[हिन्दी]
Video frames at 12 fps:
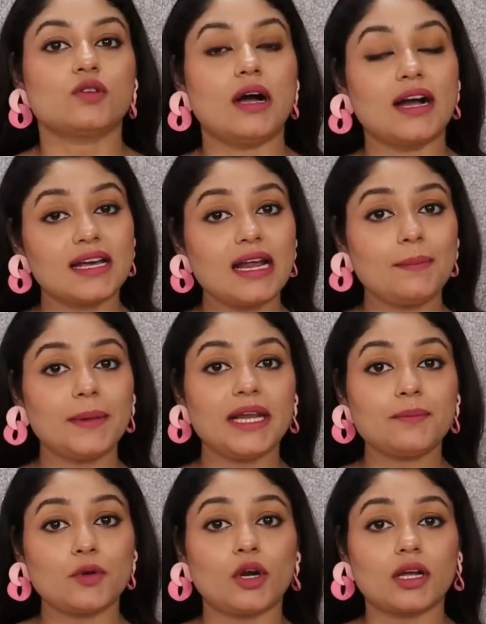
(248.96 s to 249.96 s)
सो अगर आप
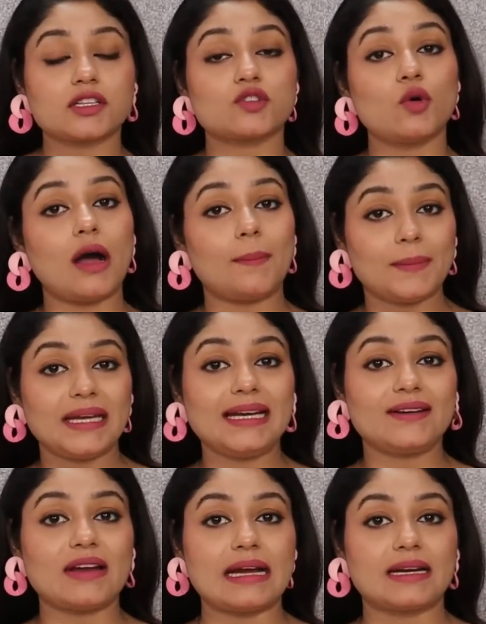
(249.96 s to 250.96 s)
इन प्रोडक्ट्स को अपने
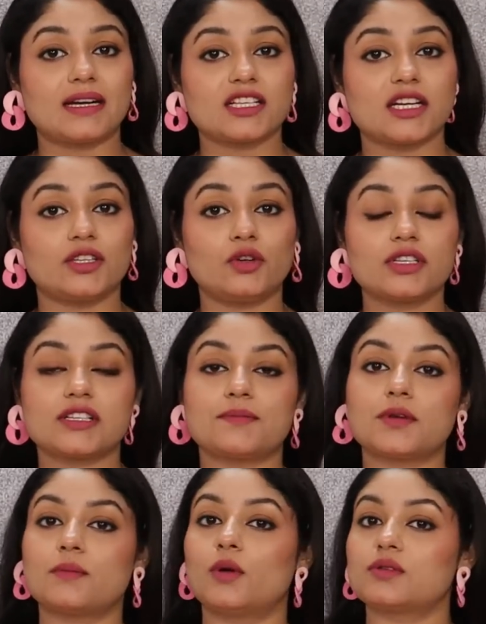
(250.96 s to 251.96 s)
लिए ट्राई करना चाहते हो
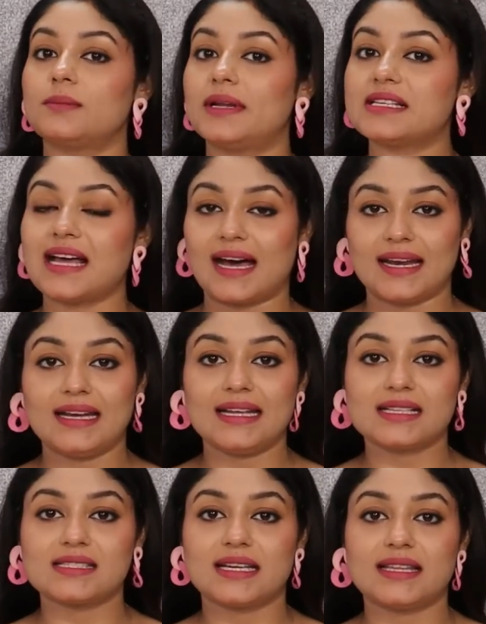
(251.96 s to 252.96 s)
डिस्क्रिप्शन बॉक्स में मैंने सारे
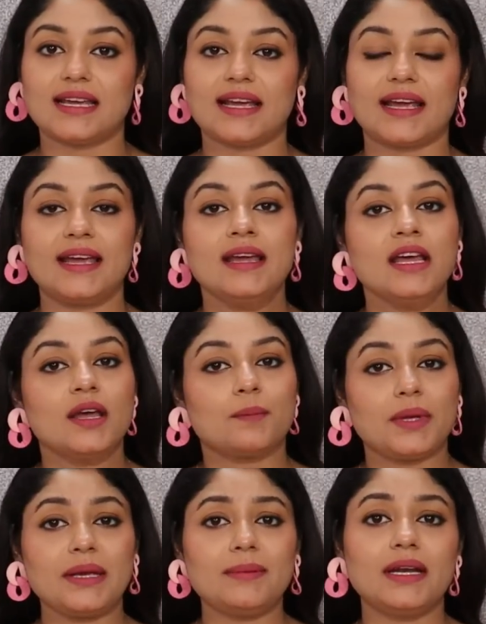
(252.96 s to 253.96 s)
लिंक्स दे दिए हैं
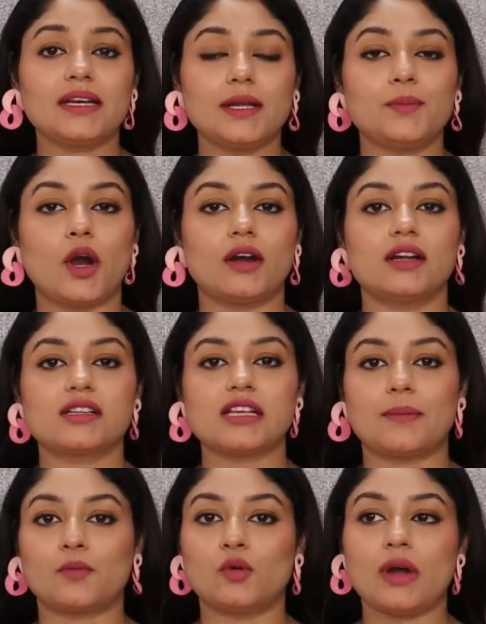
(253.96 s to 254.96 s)
बी ब्लंट के प्रोडक्ट्स
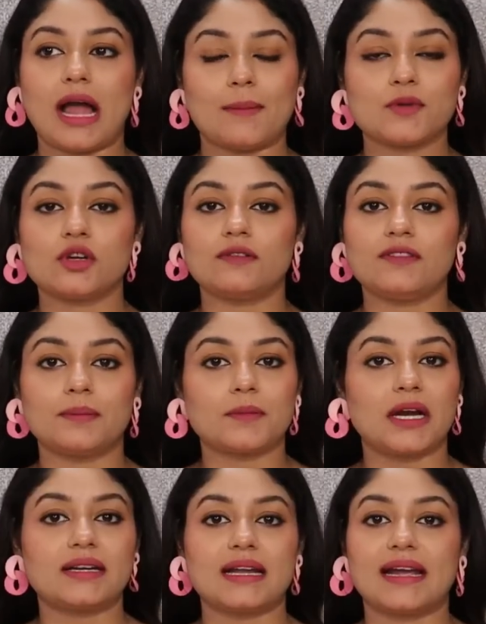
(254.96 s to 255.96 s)
आपको अमेजॉन
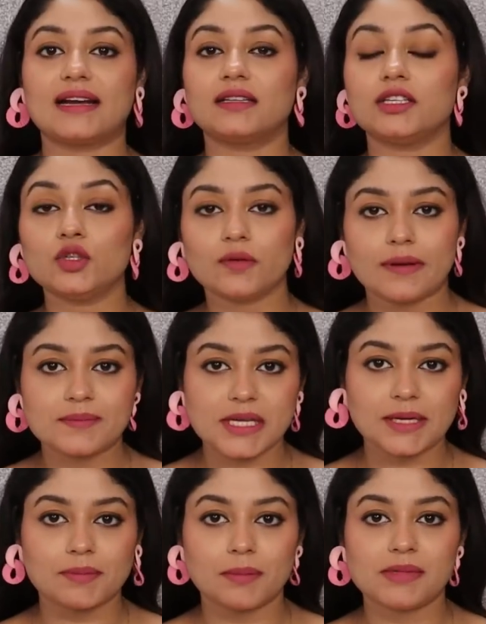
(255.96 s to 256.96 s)
फ्लिपकार्ट नायका तीनों
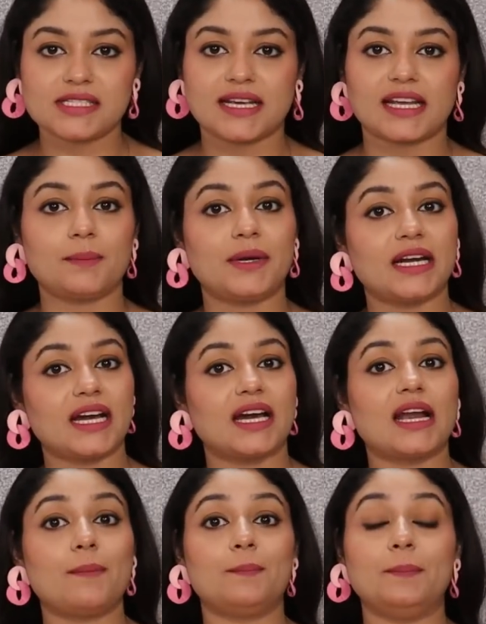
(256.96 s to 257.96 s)
वेबसाइट पर मिल जाएंगे बट
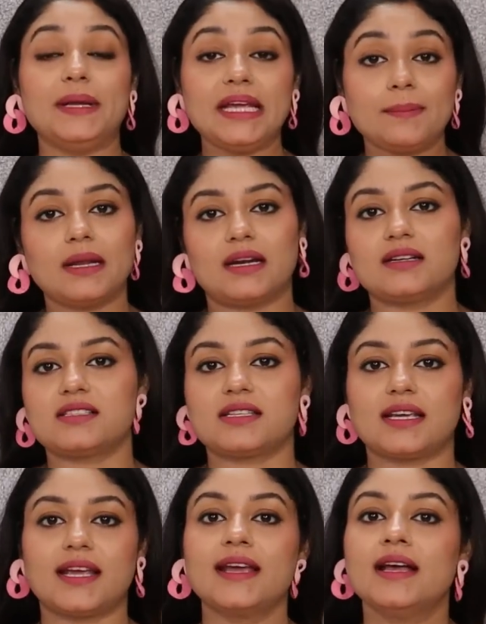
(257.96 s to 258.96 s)
अगर आप बी ब्लंट
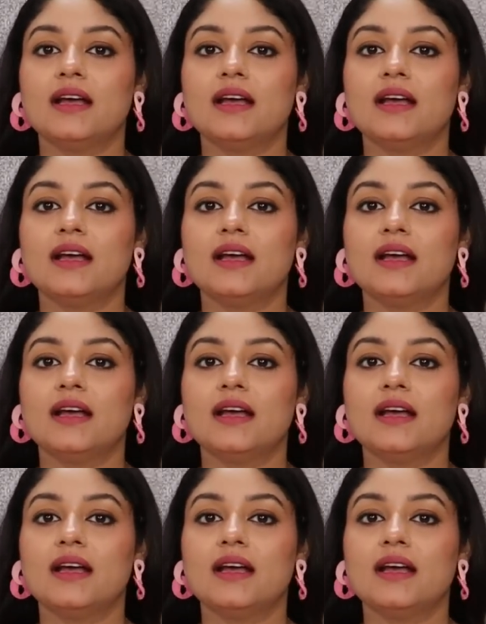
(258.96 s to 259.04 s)
से